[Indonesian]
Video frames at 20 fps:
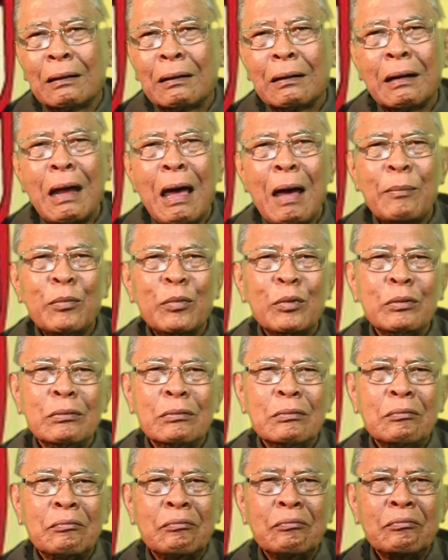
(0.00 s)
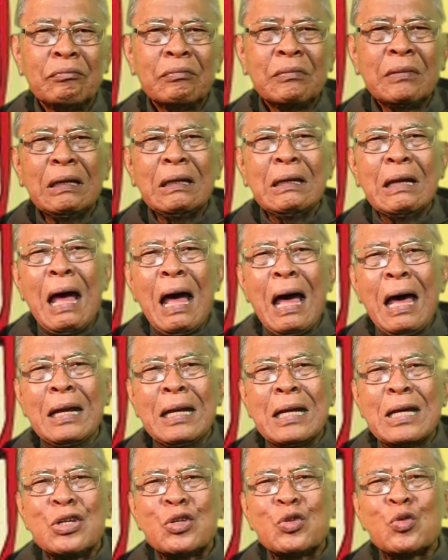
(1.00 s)
Namun tidak
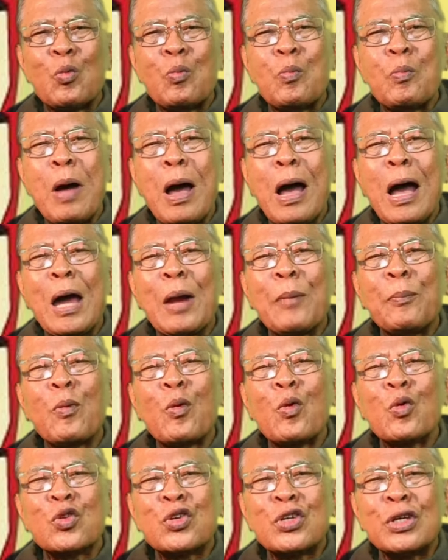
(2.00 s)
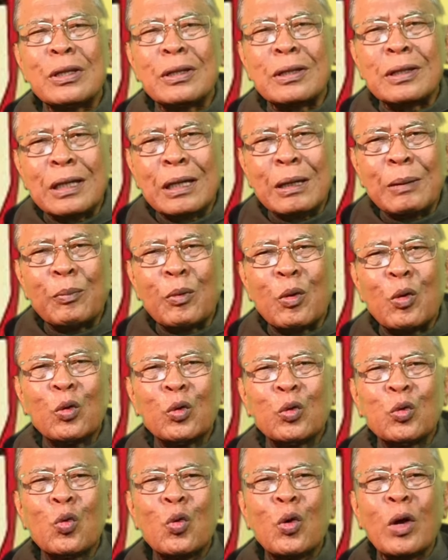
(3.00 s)
ada sumbangan positif
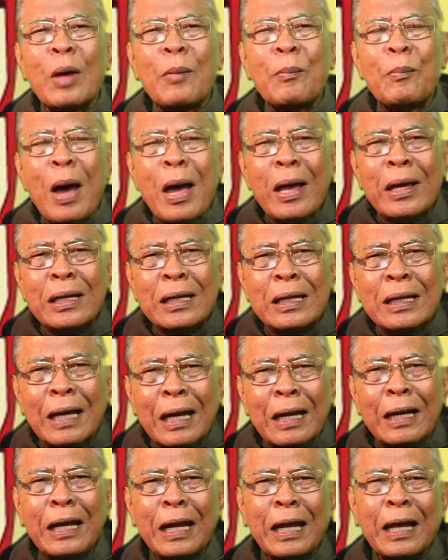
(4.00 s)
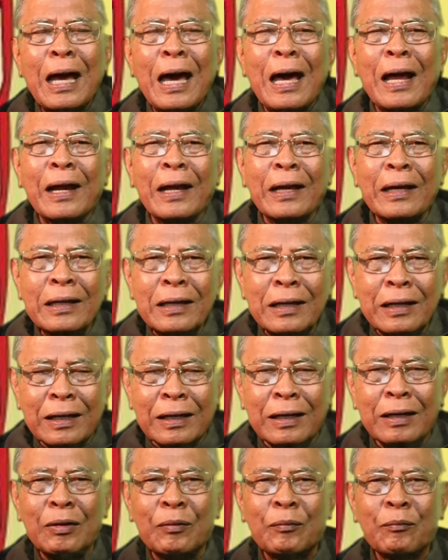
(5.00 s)
untuk kebaikan negara
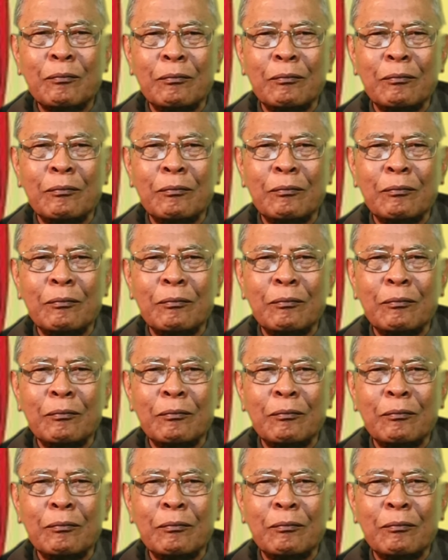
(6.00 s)
ini.